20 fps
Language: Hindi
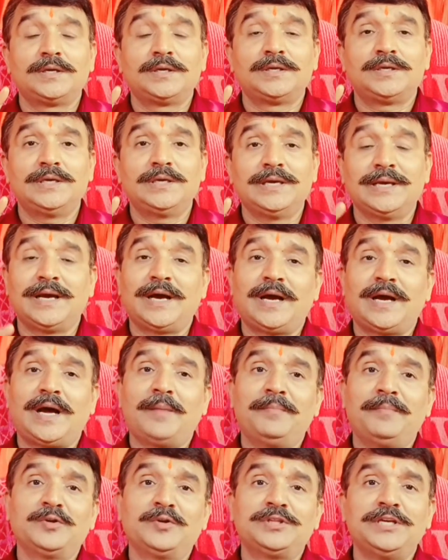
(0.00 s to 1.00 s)
कि
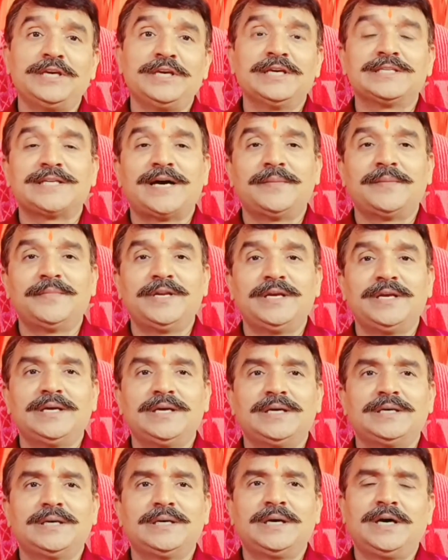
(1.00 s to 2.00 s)
मूर्ति के सामने
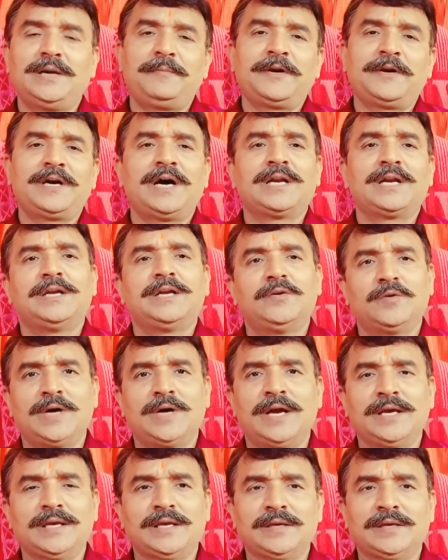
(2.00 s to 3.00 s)
हर प्रकार के लोग
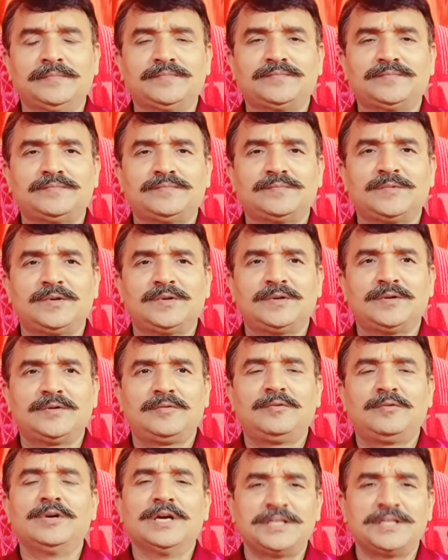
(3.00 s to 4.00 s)
आएंगे
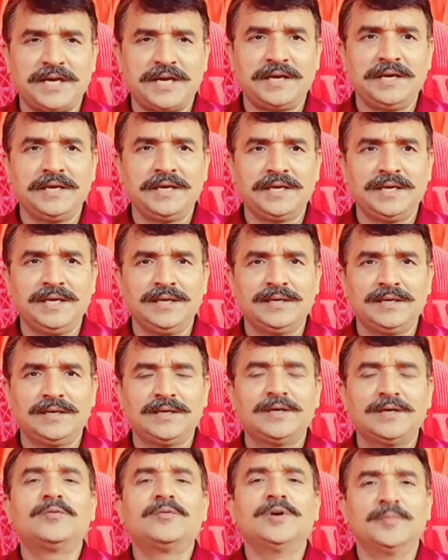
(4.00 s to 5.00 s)
कोई अच्छा कहेंगे
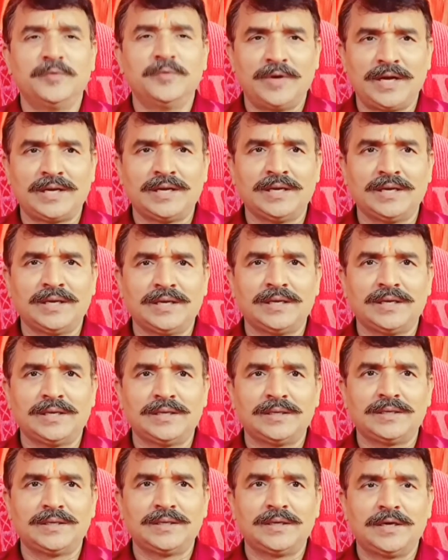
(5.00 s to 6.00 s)
कोई बुरा कहेंगे
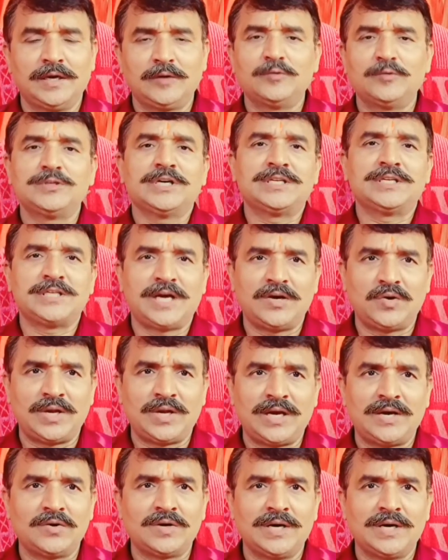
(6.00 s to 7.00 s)
कुछ अच्छा हो
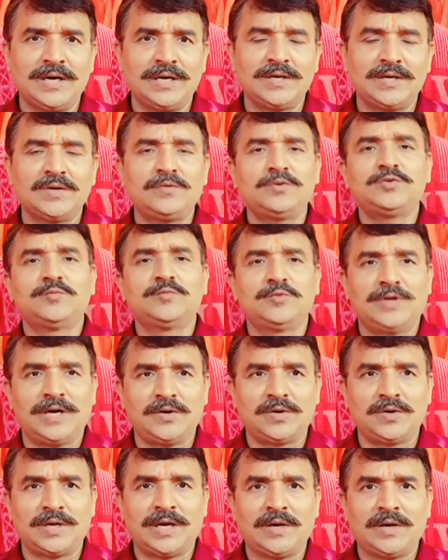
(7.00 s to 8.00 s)
रहा होगा कुछ बुरा
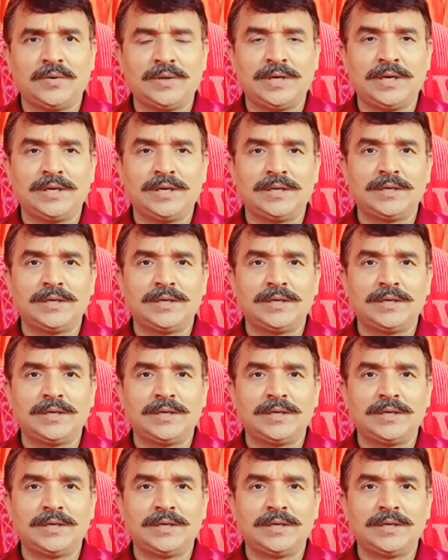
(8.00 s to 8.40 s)
हो रहा होगा